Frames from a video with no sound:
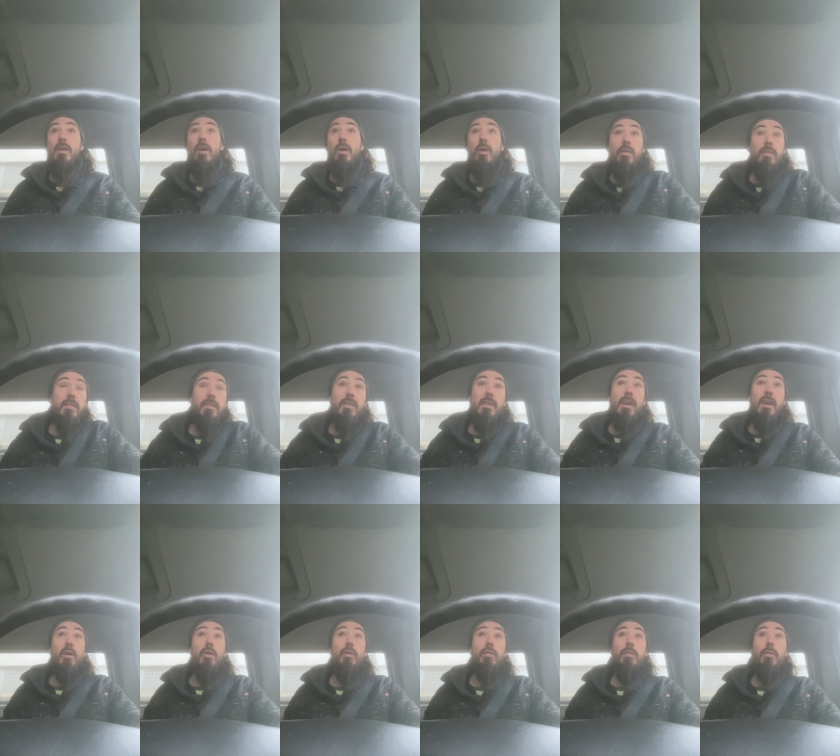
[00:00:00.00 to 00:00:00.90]
Und die
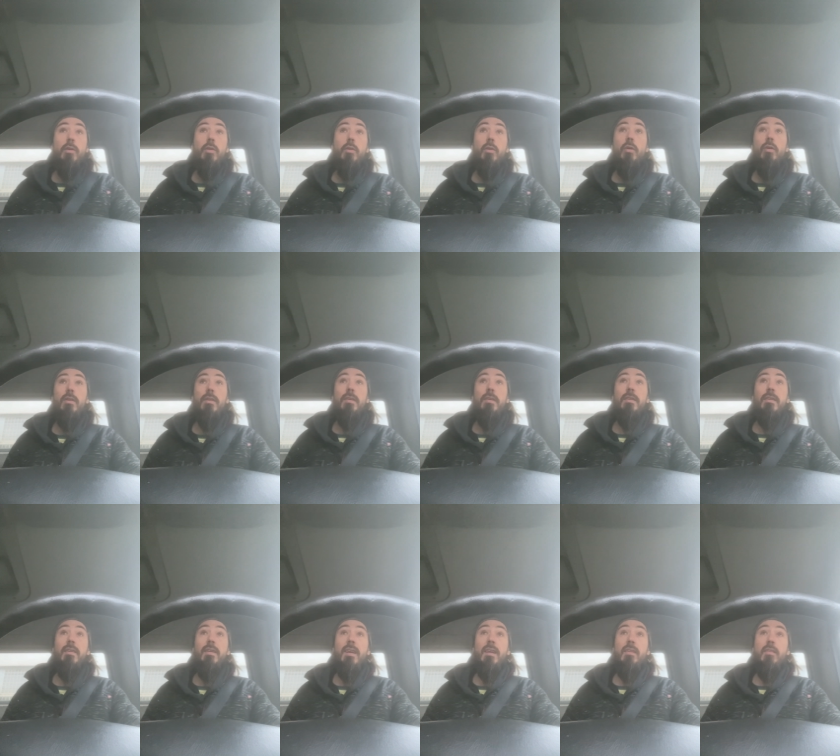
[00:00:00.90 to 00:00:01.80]

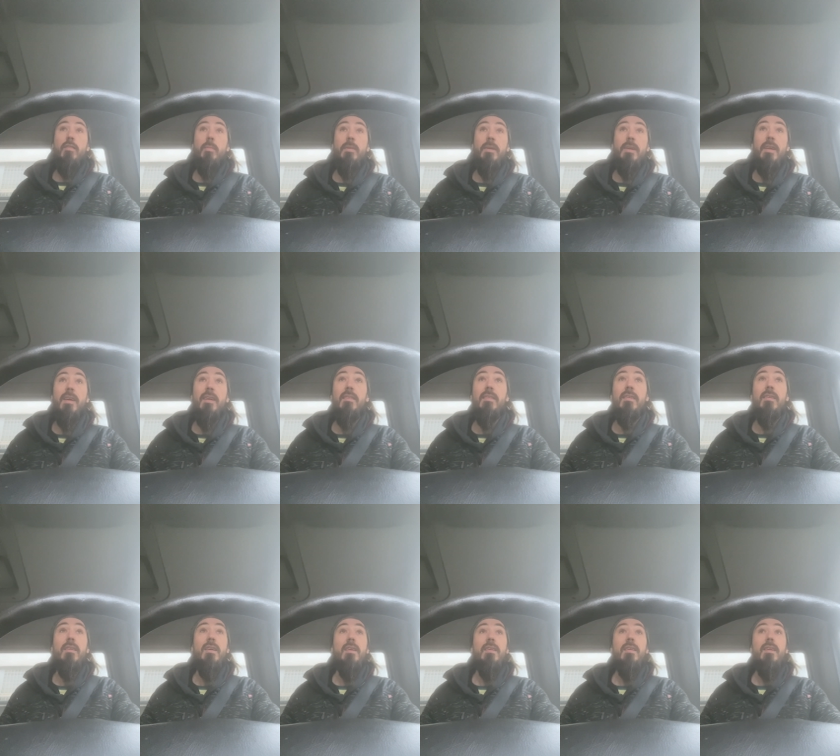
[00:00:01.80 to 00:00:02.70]
Herausforderungen, denen zu begegnen,
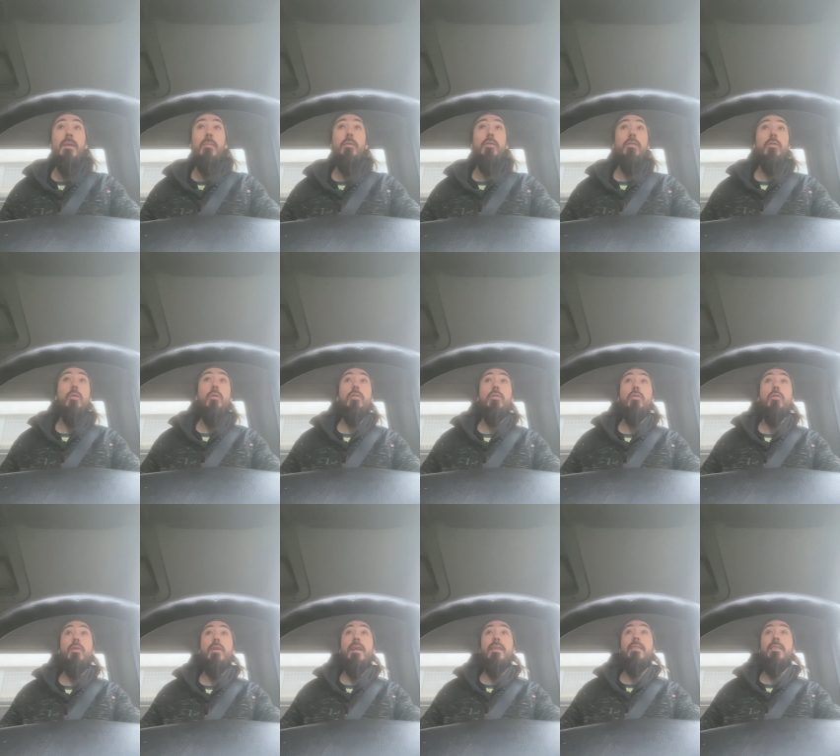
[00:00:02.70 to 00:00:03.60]
die Emotionen zu
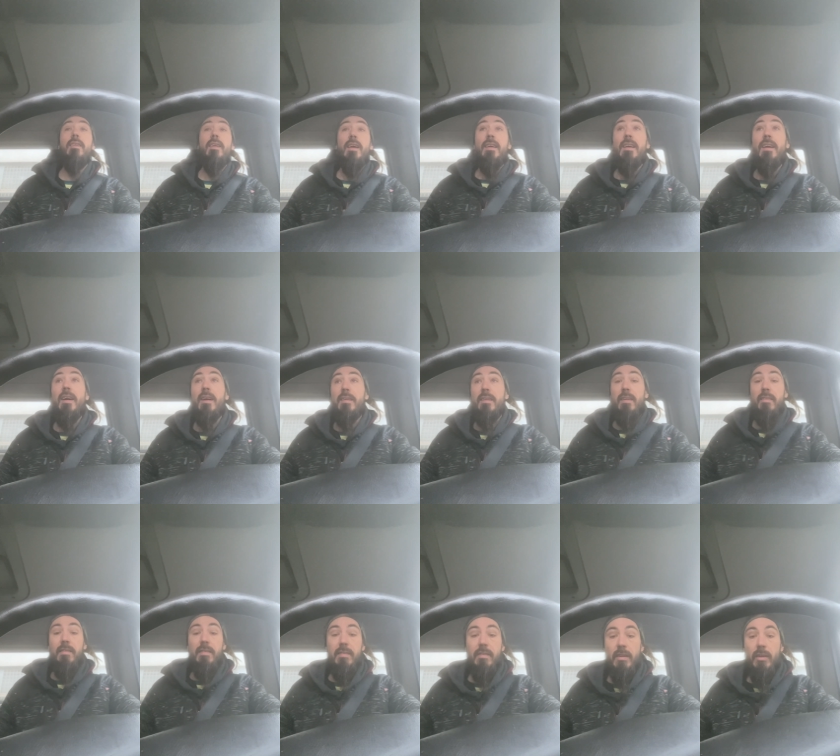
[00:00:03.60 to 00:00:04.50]
glätten, ja, das
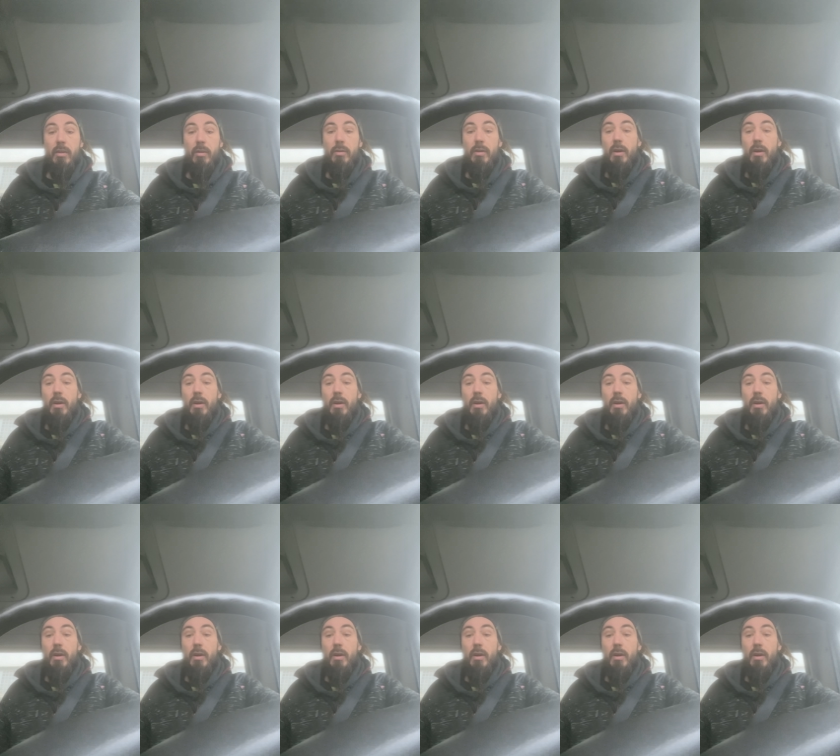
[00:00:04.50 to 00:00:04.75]
ist genau die